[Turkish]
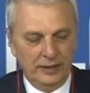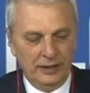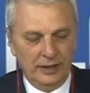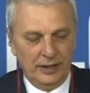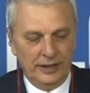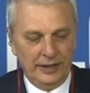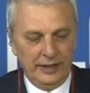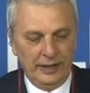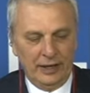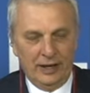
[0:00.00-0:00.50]

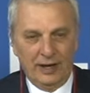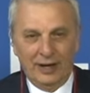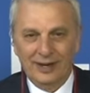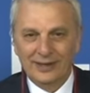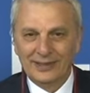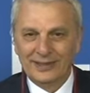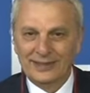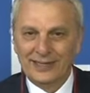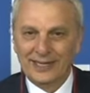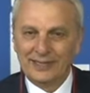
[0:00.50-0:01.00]
hani
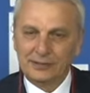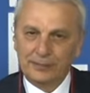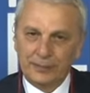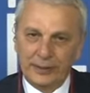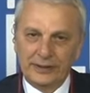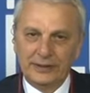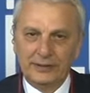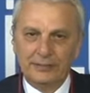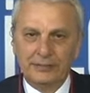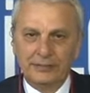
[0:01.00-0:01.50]

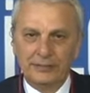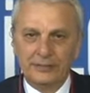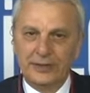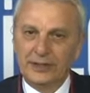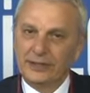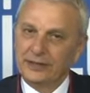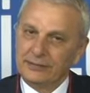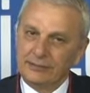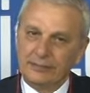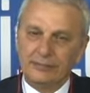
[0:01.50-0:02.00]
aldatmadım
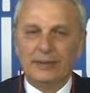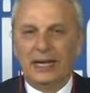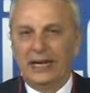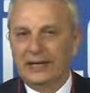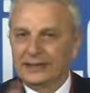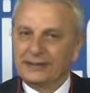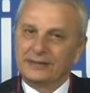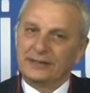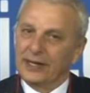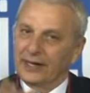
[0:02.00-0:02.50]
mı
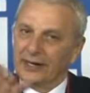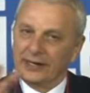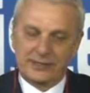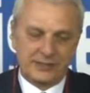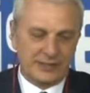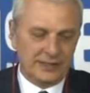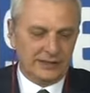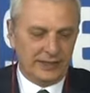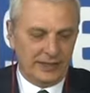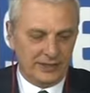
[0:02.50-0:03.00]
belki
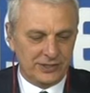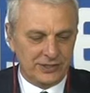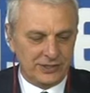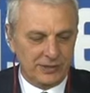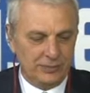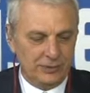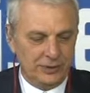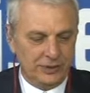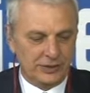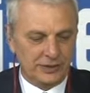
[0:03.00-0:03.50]
aranızda
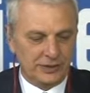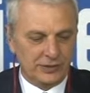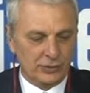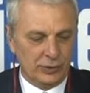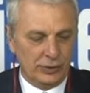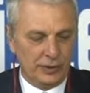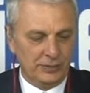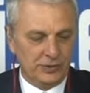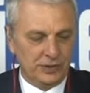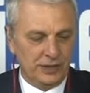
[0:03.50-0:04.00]
tartışabilirsiniz
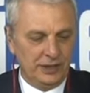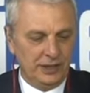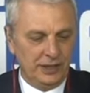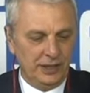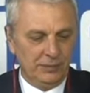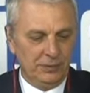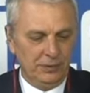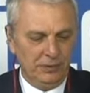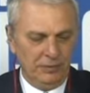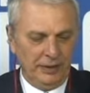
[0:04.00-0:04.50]
ona bir şey
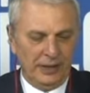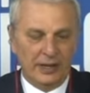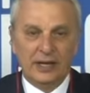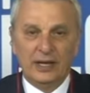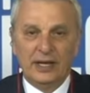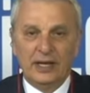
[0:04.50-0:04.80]
diyemem ama